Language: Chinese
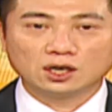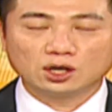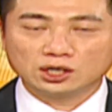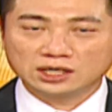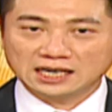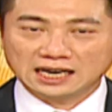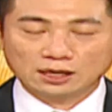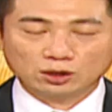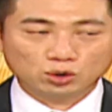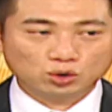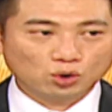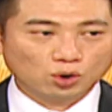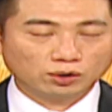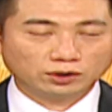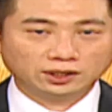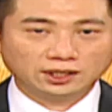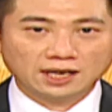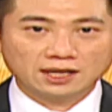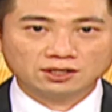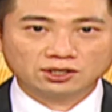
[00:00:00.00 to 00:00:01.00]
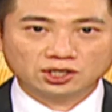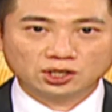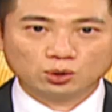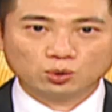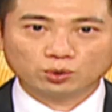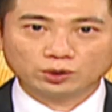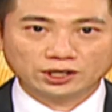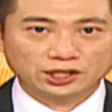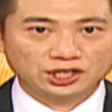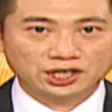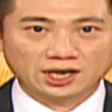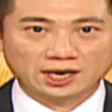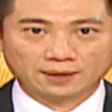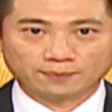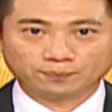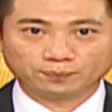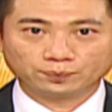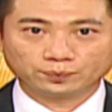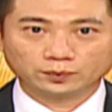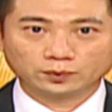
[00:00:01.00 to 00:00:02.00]
现在做电子股的钱
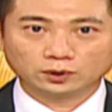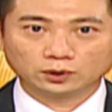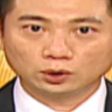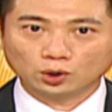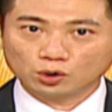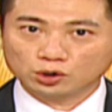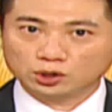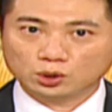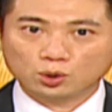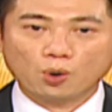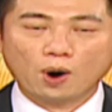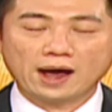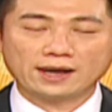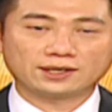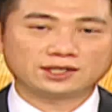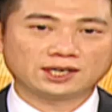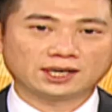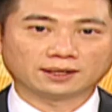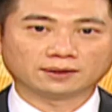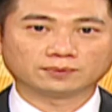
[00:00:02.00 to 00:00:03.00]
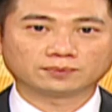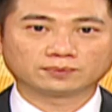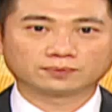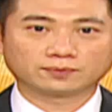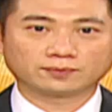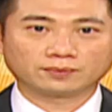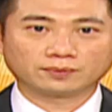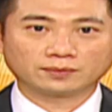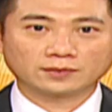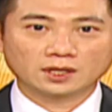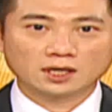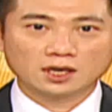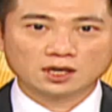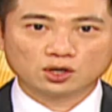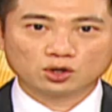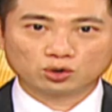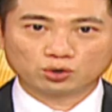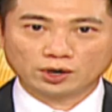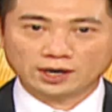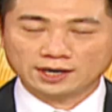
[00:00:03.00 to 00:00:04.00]
都是快钱，
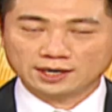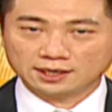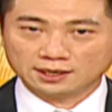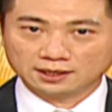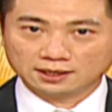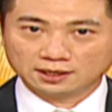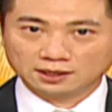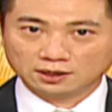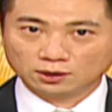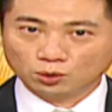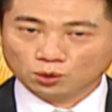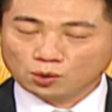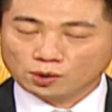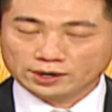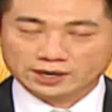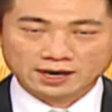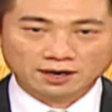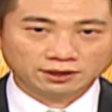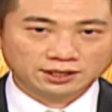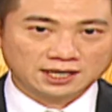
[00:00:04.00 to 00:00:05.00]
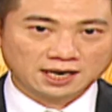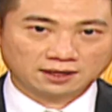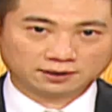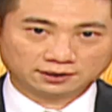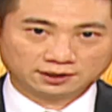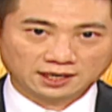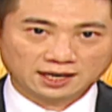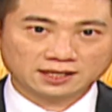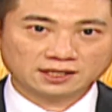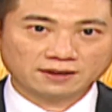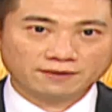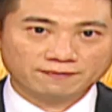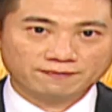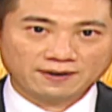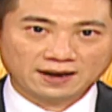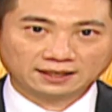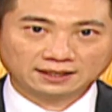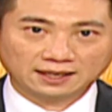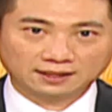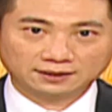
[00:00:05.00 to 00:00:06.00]
所以如果你要抢跌升
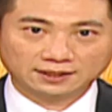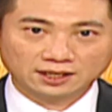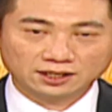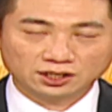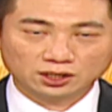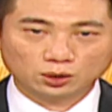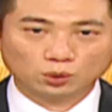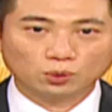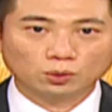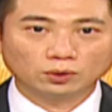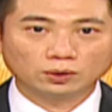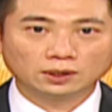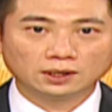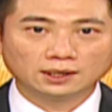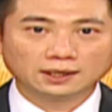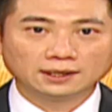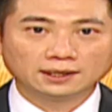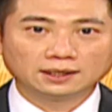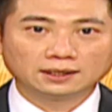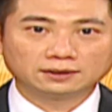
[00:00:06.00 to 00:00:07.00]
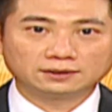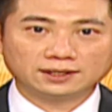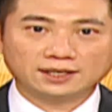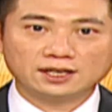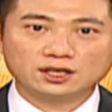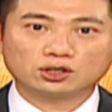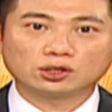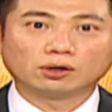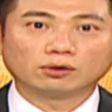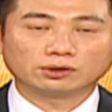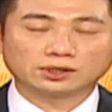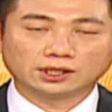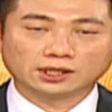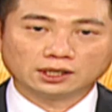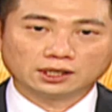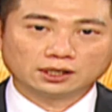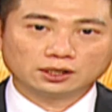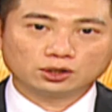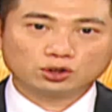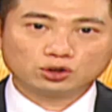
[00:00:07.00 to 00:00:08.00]
反弹电子股，第一手
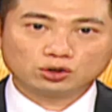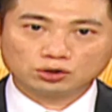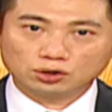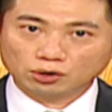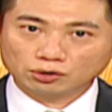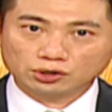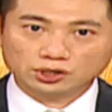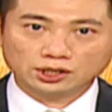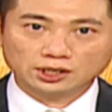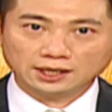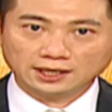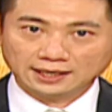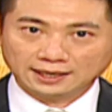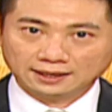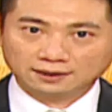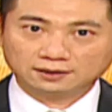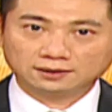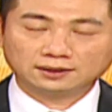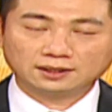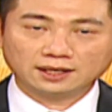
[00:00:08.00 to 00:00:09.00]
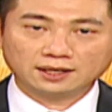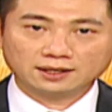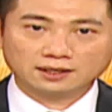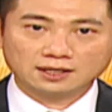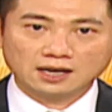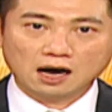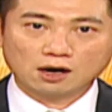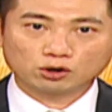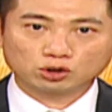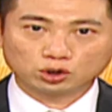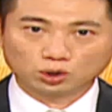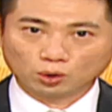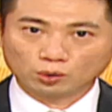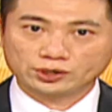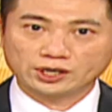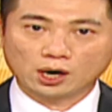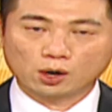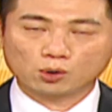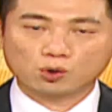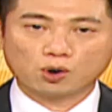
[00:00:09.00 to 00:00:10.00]
则就是一定要手
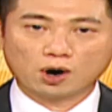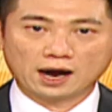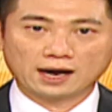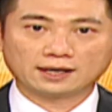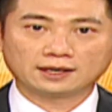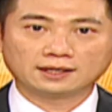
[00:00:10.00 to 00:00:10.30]
脚快。